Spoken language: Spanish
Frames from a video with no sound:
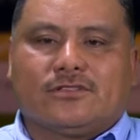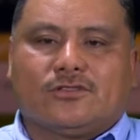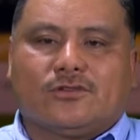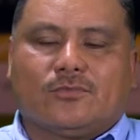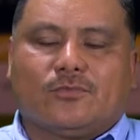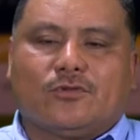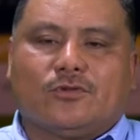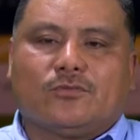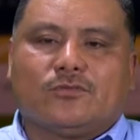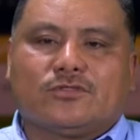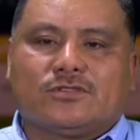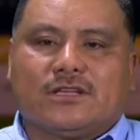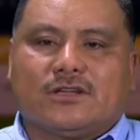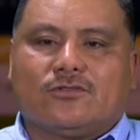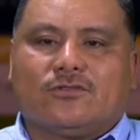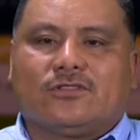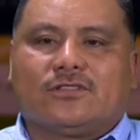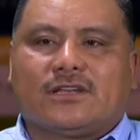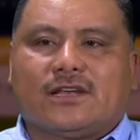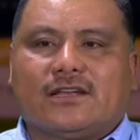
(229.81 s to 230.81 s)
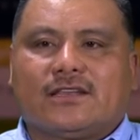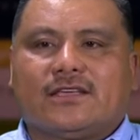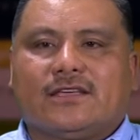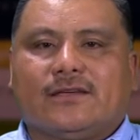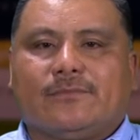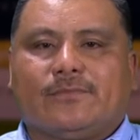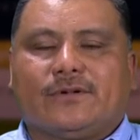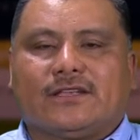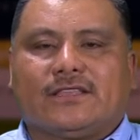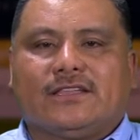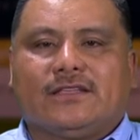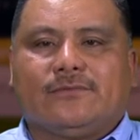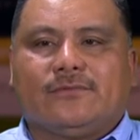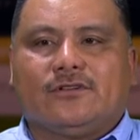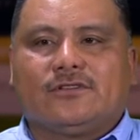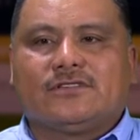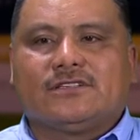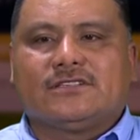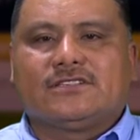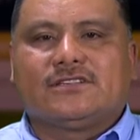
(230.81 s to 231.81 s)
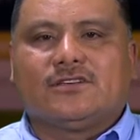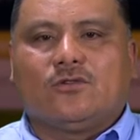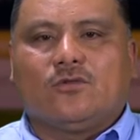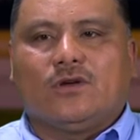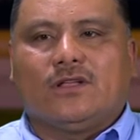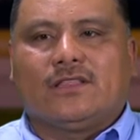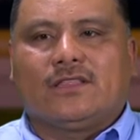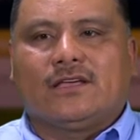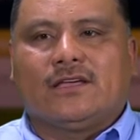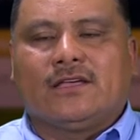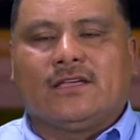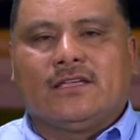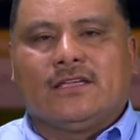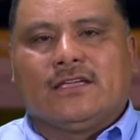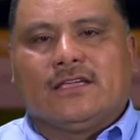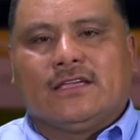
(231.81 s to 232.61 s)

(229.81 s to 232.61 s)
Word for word: Entonces podemos encontrar que a partir de 1950